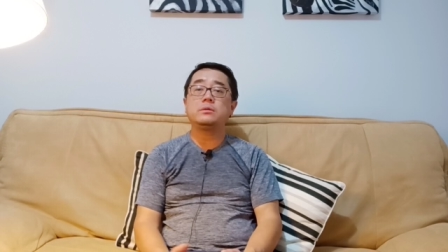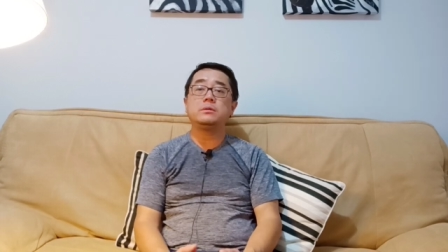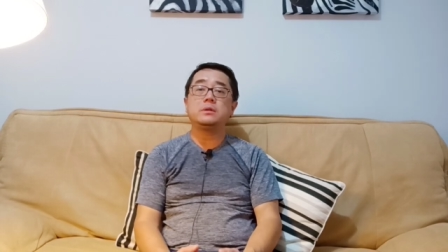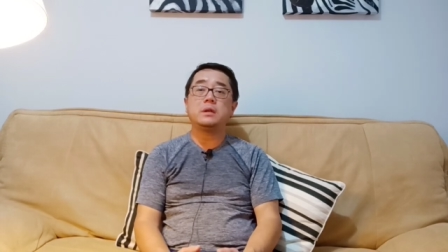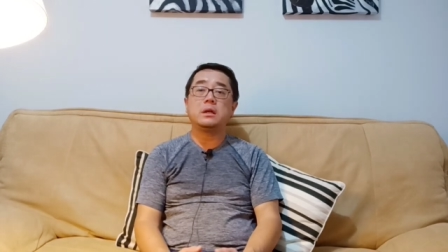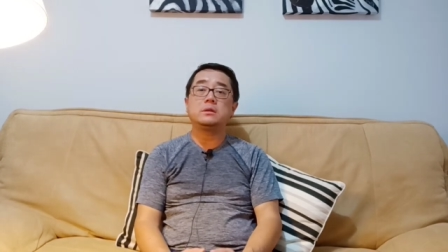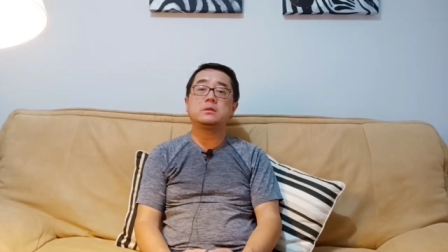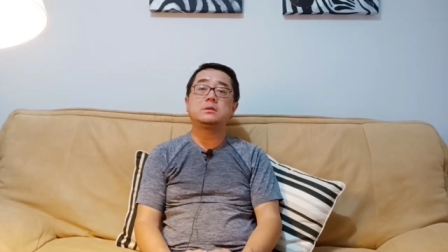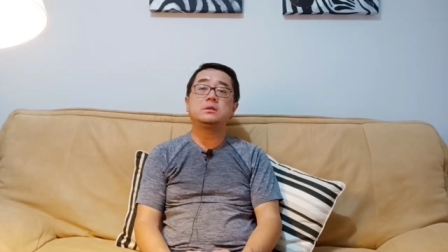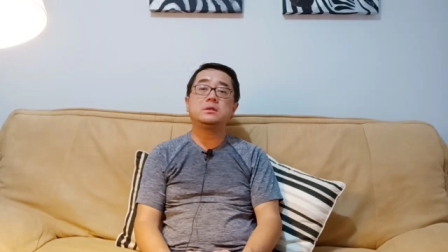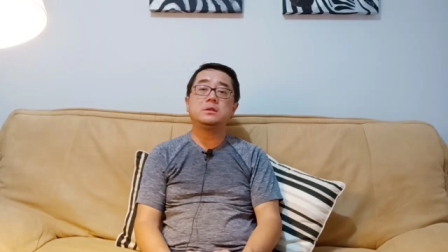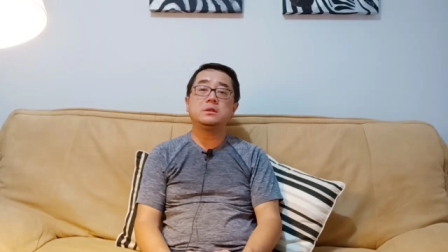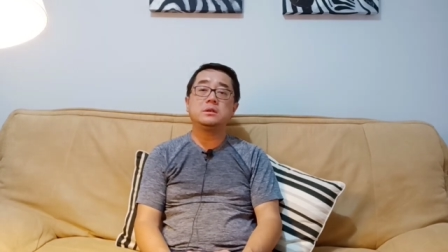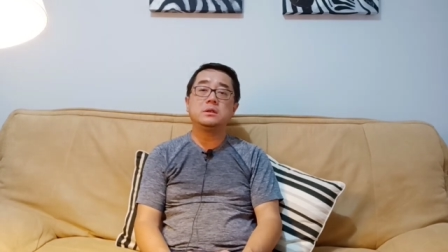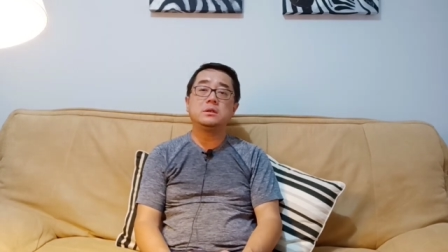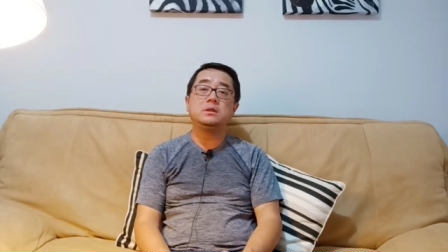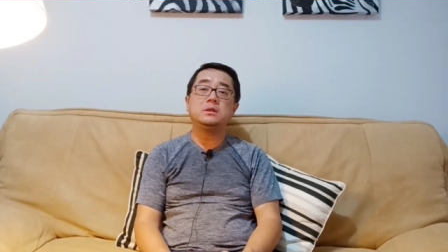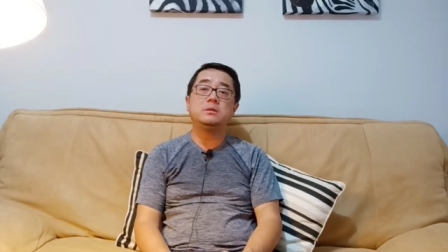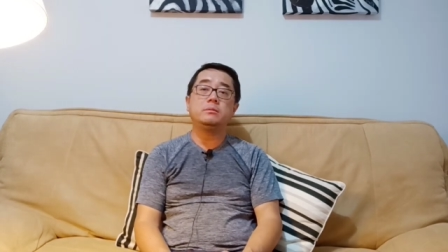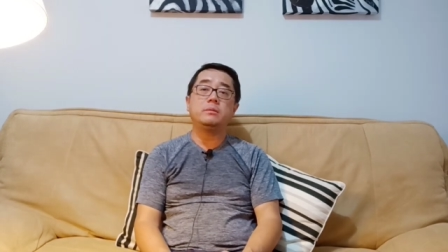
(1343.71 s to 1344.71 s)
研制一个
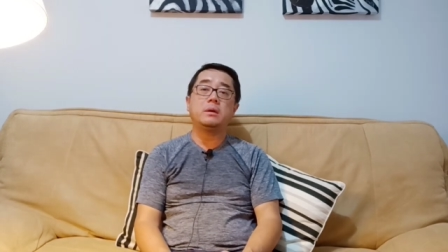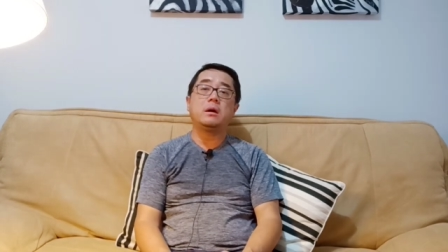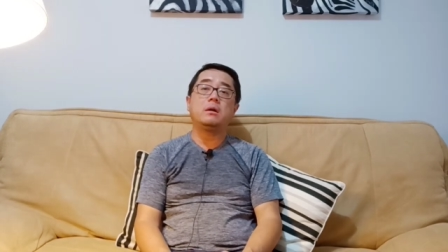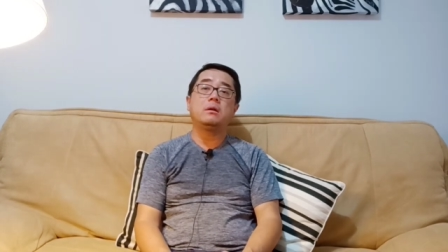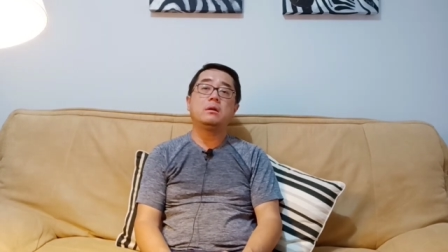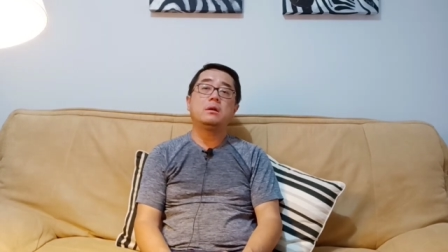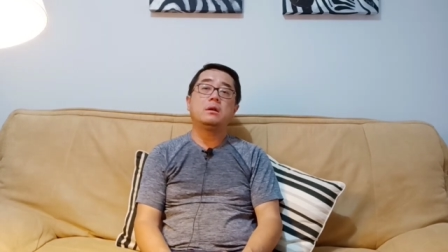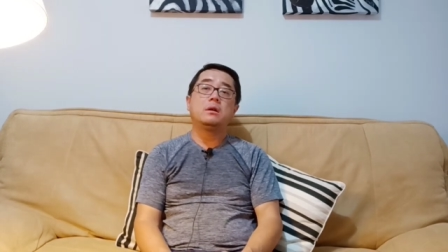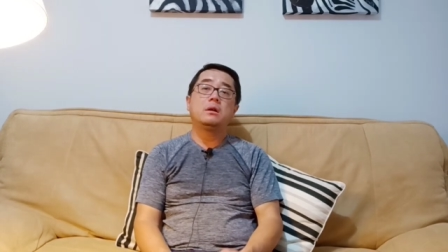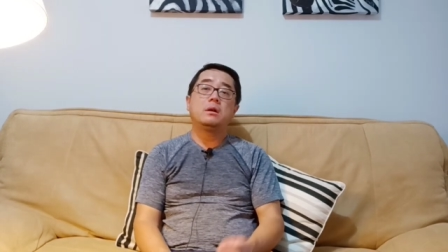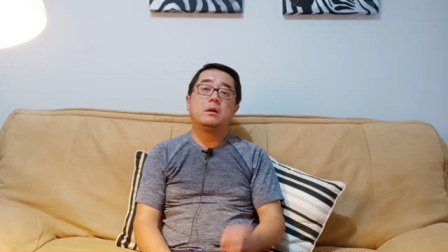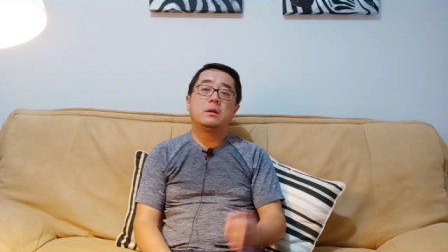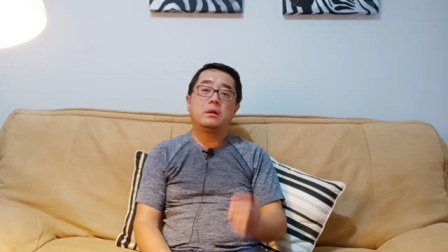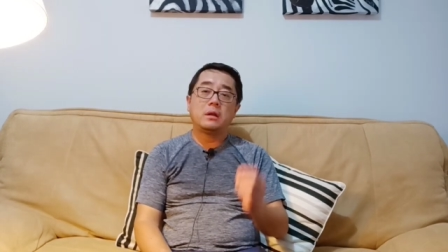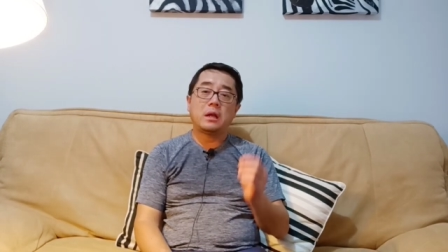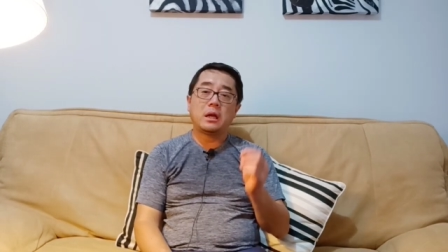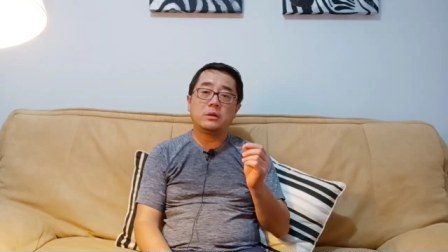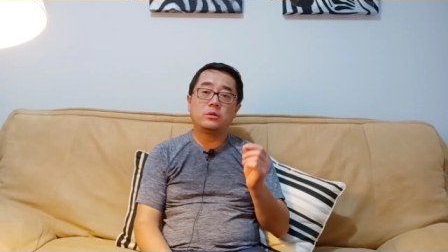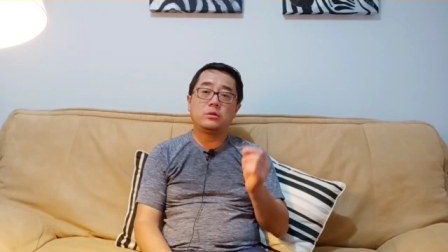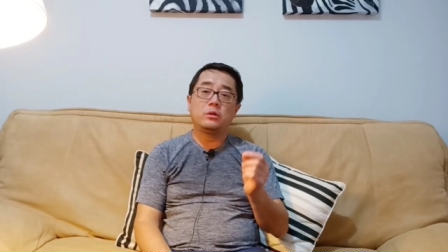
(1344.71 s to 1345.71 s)
疫苗
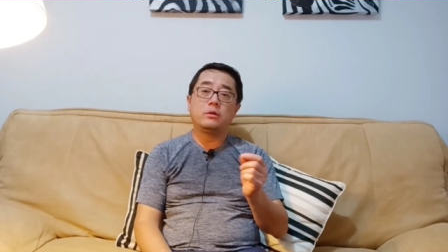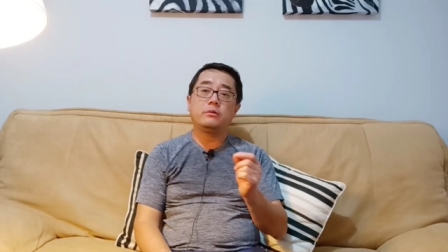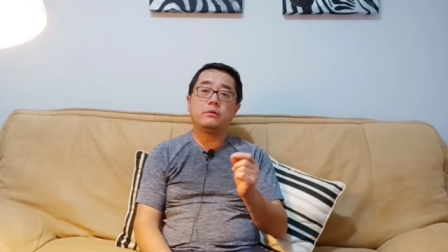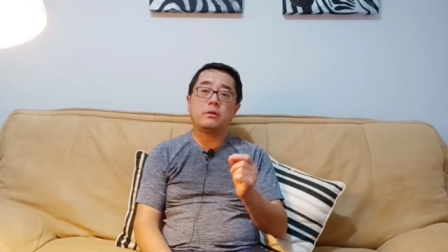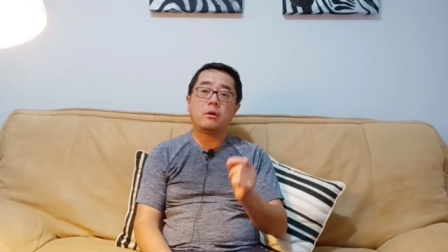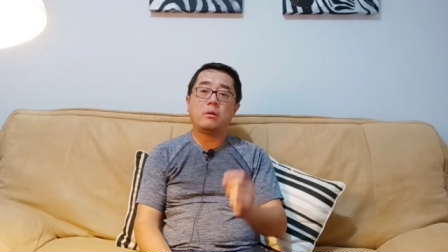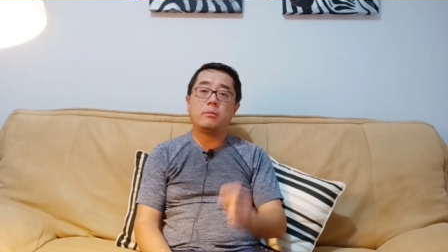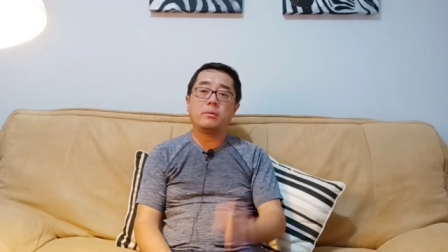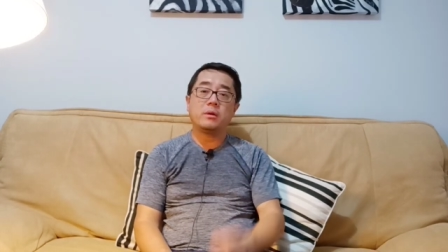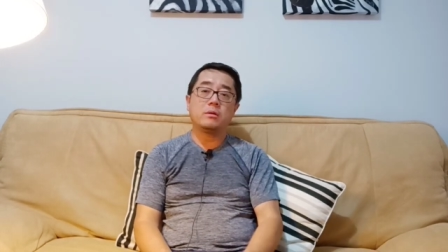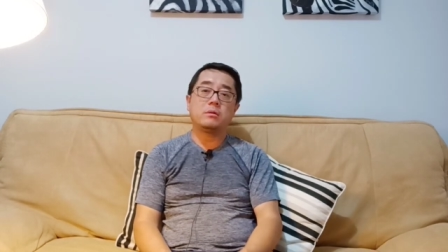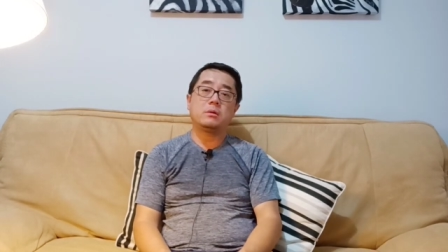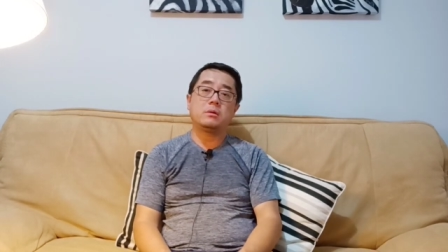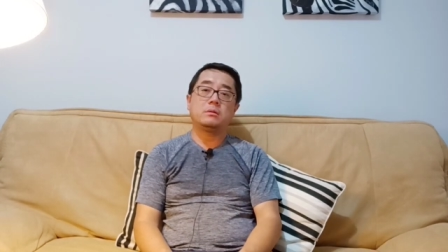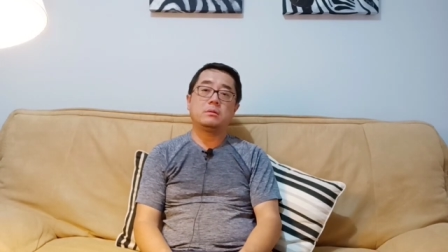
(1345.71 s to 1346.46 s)
来对付奥密克戎，